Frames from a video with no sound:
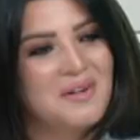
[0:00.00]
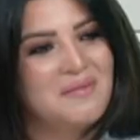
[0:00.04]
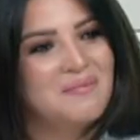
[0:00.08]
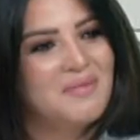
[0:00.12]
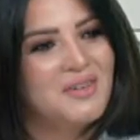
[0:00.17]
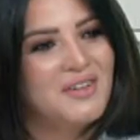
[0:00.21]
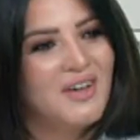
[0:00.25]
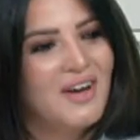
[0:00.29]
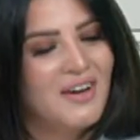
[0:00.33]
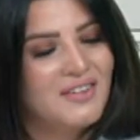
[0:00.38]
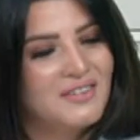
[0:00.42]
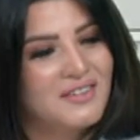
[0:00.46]

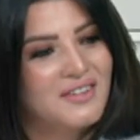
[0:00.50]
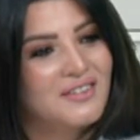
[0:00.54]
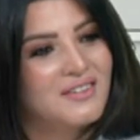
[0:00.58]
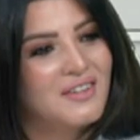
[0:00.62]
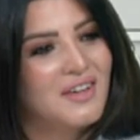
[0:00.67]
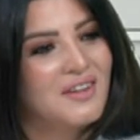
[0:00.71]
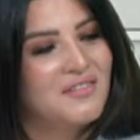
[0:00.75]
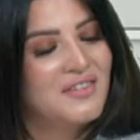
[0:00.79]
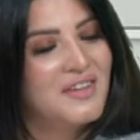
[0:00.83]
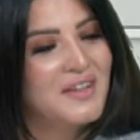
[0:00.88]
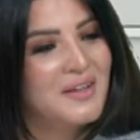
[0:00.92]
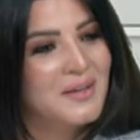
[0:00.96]
من
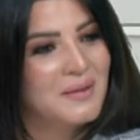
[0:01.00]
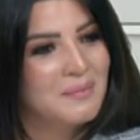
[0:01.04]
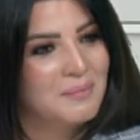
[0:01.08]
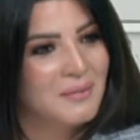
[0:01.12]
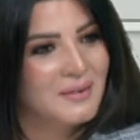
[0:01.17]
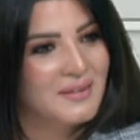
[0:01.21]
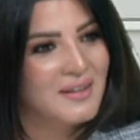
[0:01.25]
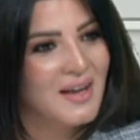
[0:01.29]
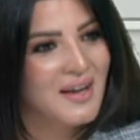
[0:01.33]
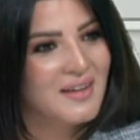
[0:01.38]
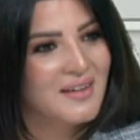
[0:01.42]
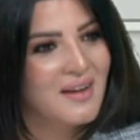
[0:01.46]
حضرتك في
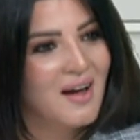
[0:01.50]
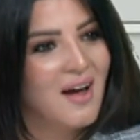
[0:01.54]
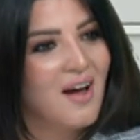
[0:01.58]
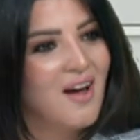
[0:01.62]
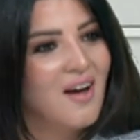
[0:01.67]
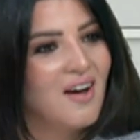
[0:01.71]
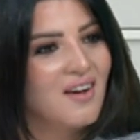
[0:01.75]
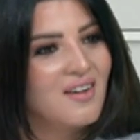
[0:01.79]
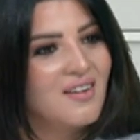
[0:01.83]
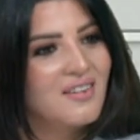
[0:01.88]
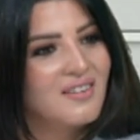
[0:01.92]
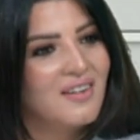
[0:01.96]
البدايه
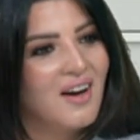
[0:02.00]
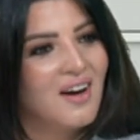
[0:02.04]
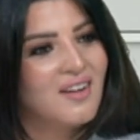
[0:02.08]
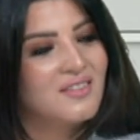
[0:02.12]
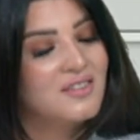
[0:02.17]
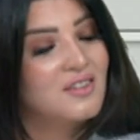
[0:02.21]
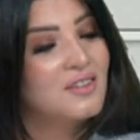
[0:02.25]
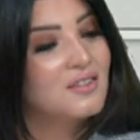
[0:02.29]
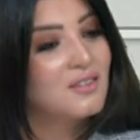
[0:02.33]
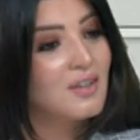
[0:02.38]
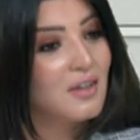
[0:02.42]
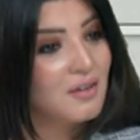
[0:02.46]
راي
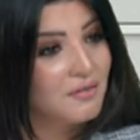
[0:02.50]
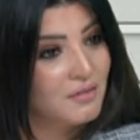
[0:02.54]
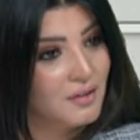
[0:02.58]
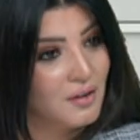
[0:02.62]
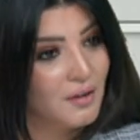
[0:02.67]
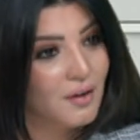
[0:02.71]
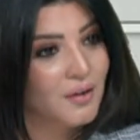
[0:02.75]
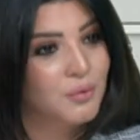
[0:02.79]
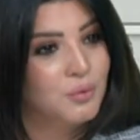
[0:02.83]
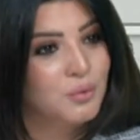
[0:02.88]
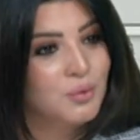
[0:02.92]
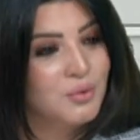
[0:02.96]
حضرتك في
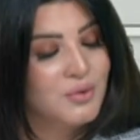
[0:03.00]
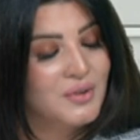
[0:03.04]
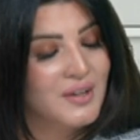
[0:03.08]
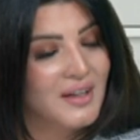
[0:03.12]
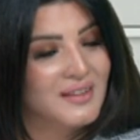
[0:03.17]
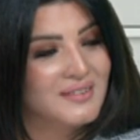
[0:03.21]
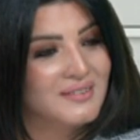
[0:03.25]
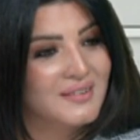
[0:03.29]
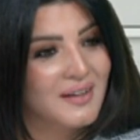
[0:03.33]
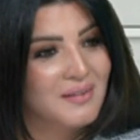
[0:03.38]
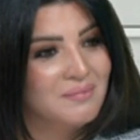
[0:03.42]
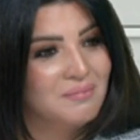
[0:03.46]
قانون
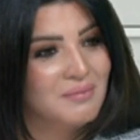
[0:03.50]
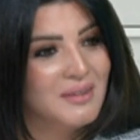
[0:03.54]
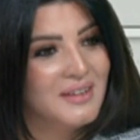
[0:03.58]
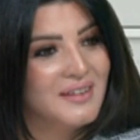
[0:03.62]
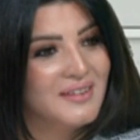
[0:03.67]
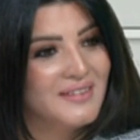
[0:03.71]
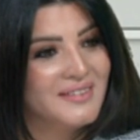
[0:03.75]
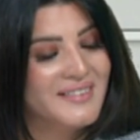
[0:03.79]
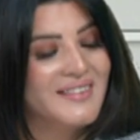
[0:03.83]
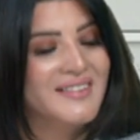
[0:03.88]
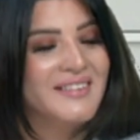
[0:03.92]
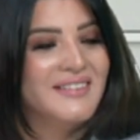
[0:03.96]

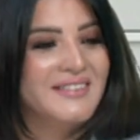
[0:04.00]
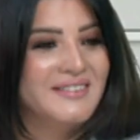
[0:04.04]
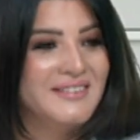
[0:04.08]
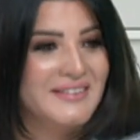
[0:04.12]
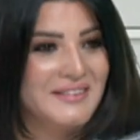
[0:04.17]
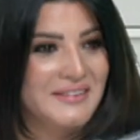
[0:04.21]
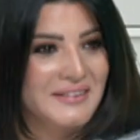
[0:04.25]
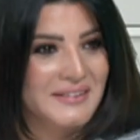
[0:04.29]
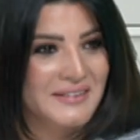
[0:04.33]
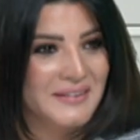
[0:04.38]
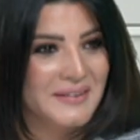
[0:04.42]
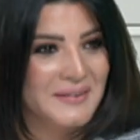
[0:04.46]
التامين
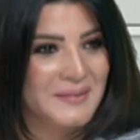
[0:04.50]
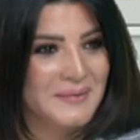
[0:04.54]
الجديد